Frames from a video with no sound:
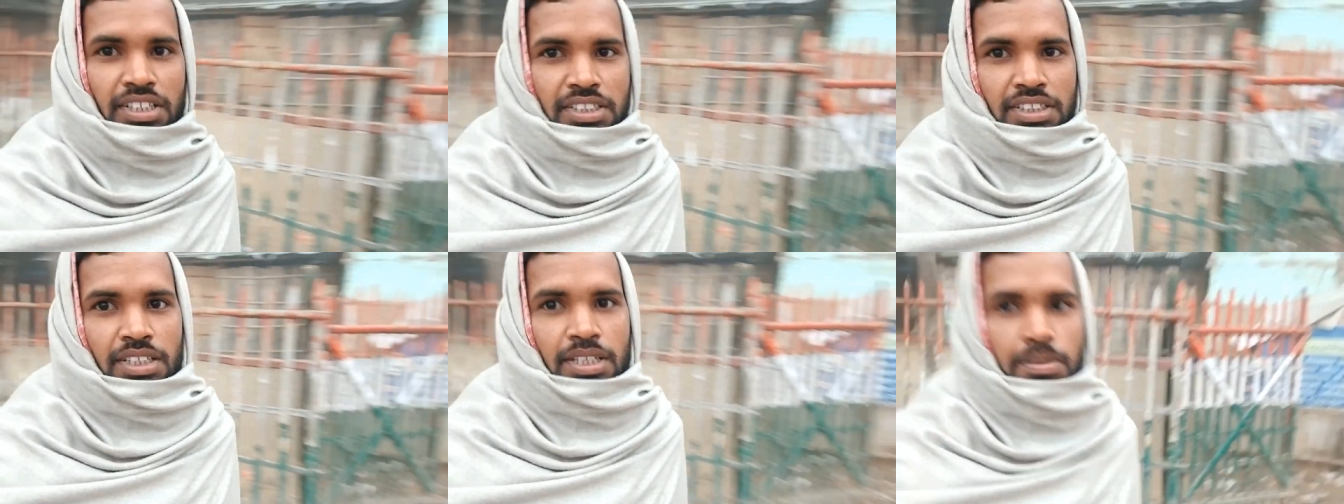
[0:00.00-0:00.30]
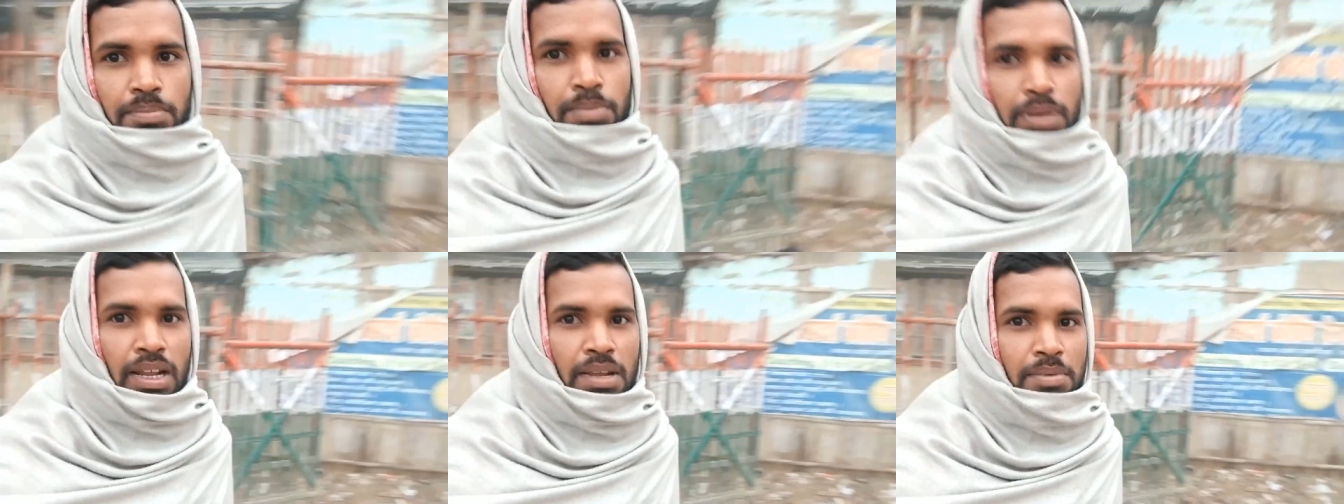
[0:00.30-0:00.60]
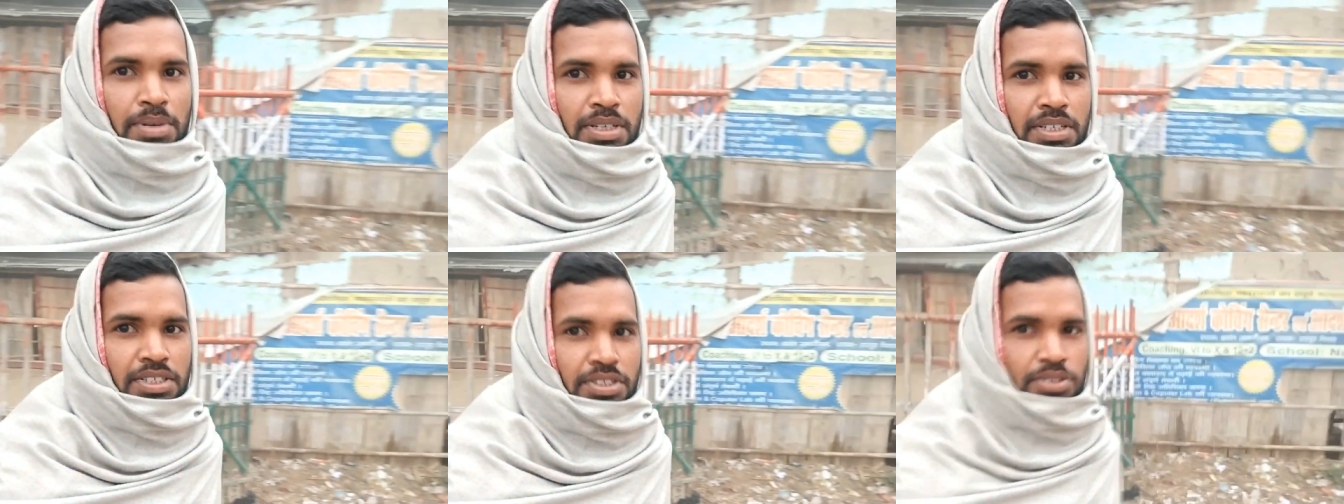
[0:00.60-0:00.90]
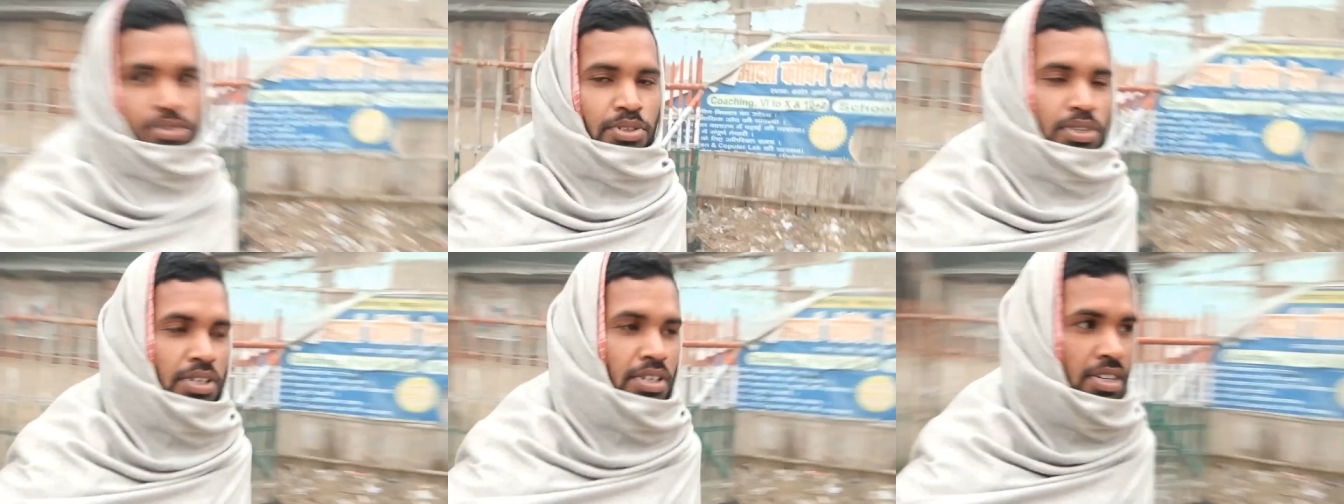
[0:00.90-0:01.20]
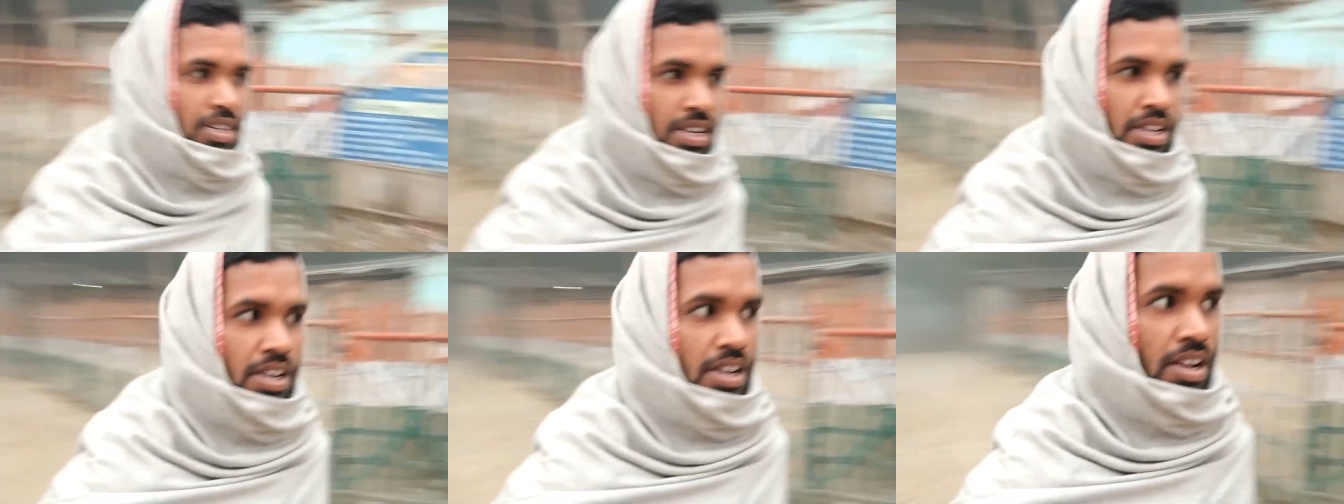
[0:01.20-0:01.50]
सकते हैं प्राइवेट स्कूल
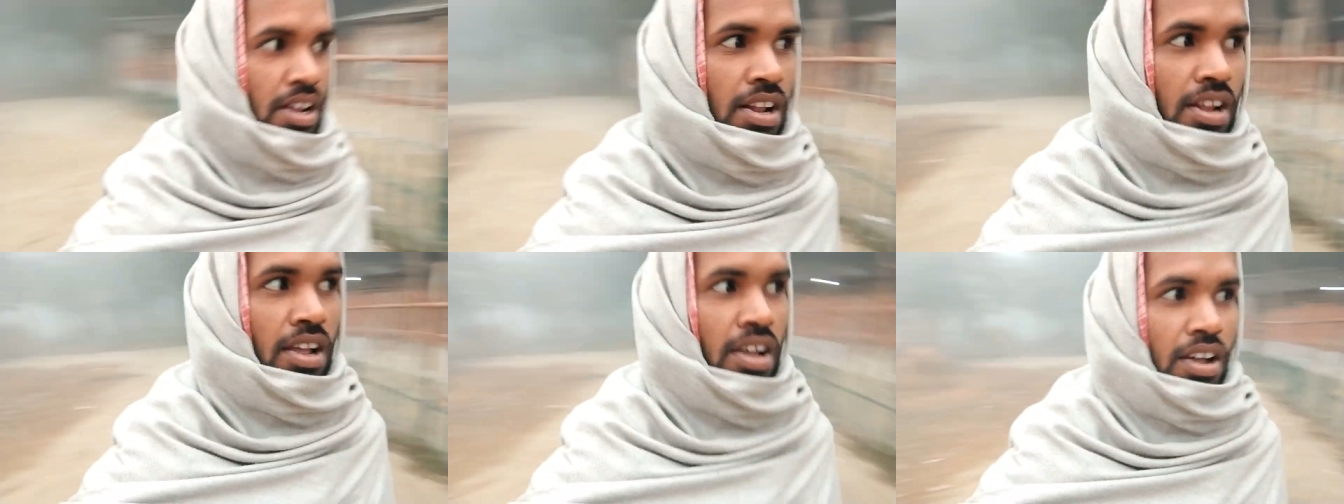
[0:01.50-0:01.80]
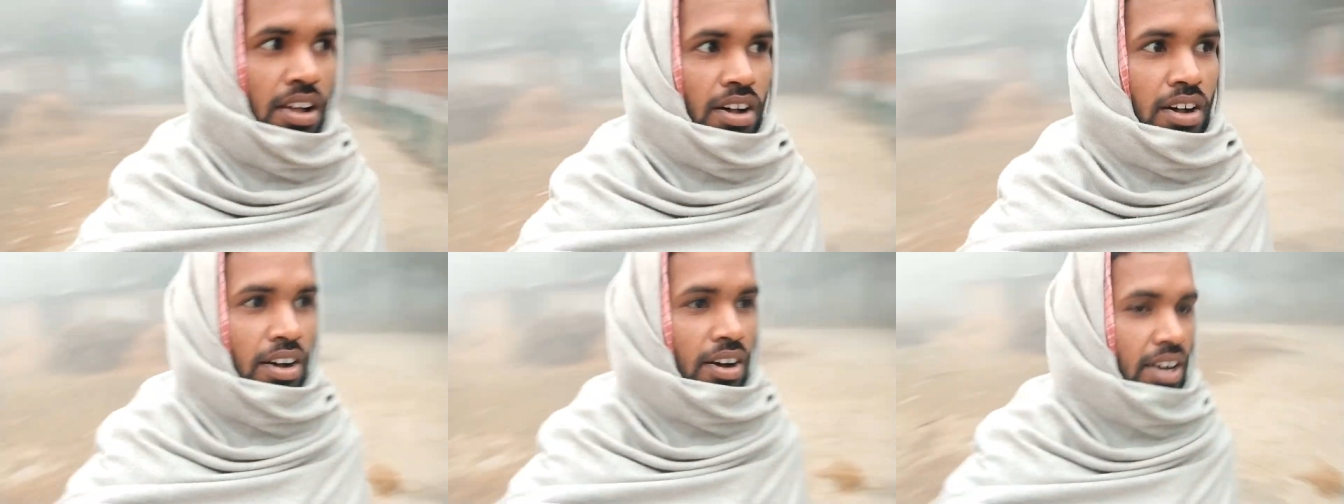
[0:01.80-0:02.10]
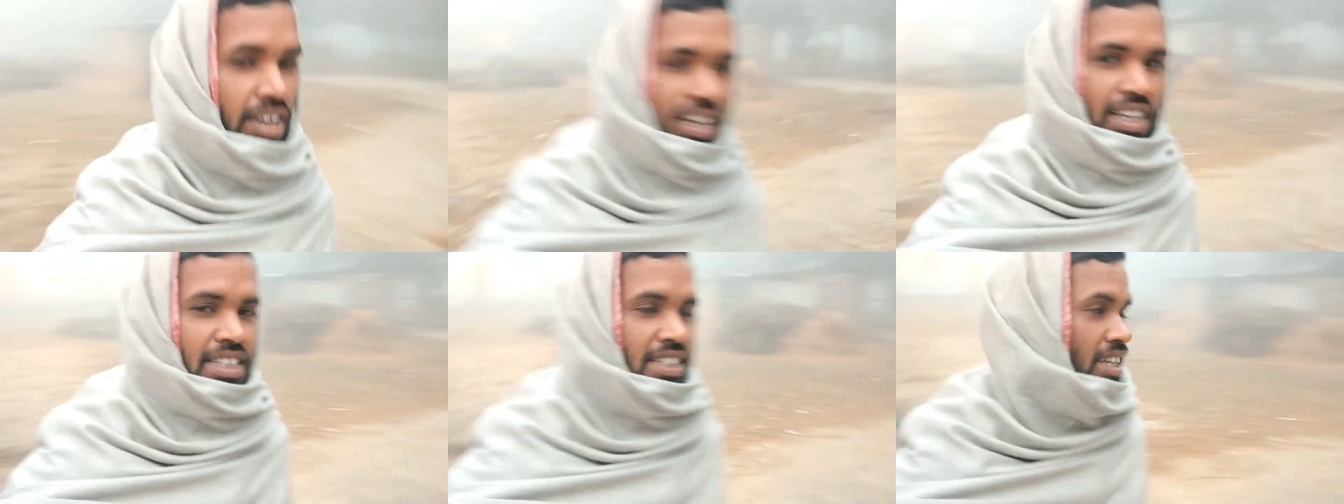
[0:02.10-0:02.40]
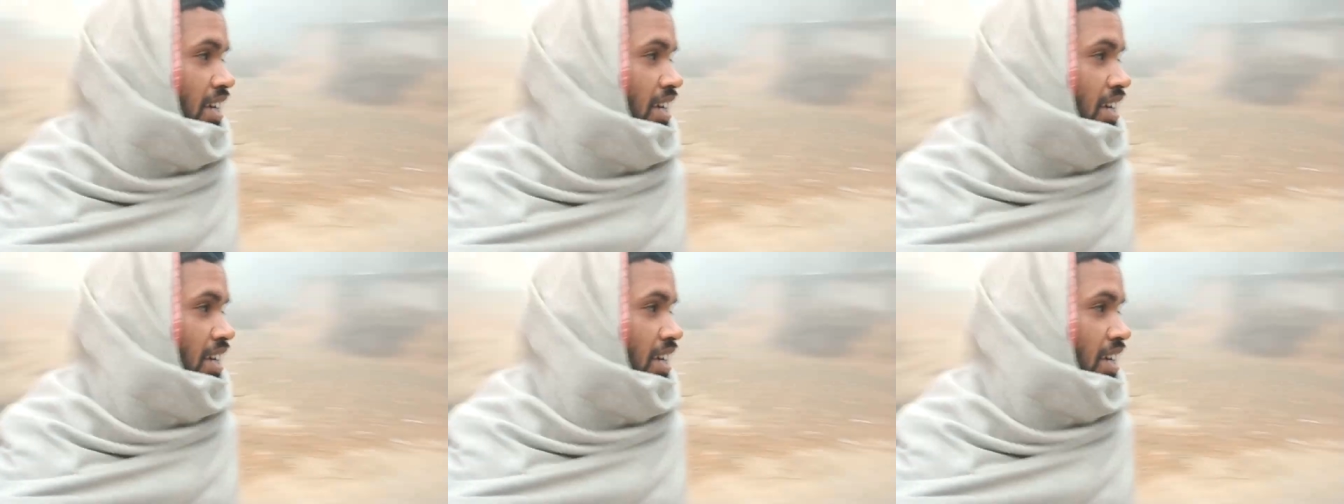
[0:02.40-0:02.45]
और